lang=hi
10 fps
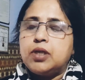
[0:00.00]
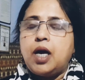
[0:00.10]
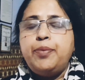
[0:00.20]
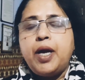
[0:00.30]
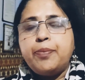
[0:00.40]

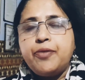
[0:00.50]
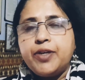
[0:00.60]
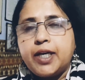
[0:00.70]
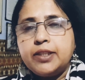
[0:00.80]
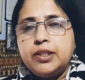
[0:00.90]
अभी आपने
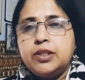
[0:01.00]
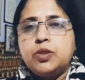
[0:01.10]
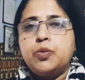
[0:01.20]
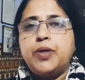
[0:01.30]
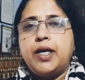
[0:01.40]
विकास जी
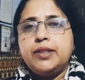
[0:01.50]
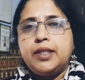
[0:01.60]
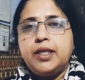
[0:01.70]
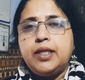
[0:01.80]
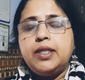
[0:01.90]
से सुना
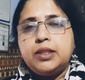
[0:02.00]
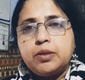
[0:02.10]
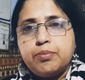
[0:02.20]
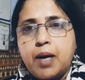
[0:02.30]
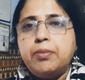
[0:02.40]
कि
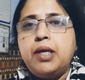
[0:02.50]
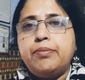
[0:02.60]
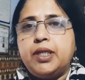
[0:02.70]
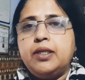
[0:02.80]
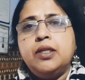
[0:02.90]
इस मामले
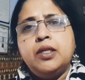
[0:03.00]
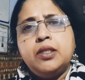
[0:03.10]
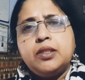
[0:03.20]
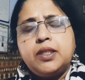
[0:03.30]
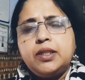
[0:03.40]
में
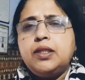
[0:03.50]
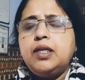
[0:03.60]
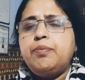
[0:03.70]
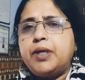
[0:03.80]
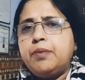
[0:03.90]

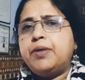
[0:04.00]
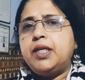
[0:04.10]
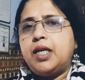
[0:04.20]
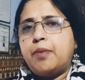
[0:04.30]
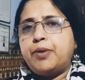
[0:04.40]
कितनी बड़ी
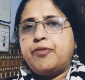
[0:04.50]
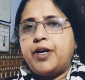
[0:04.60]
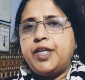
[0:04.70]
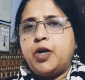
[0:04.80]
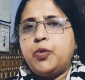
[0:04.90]
बड़ी
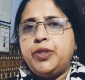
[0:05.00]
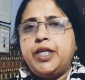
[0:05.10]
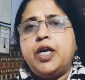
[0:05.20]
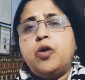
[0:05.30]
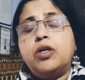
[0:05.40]
लापरवाहियां
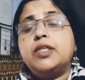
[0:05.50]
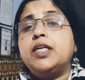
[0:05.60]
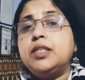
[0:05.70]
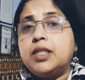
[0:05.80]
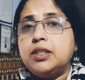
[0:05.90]
हुई हैं और
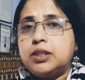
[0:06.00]
किन किन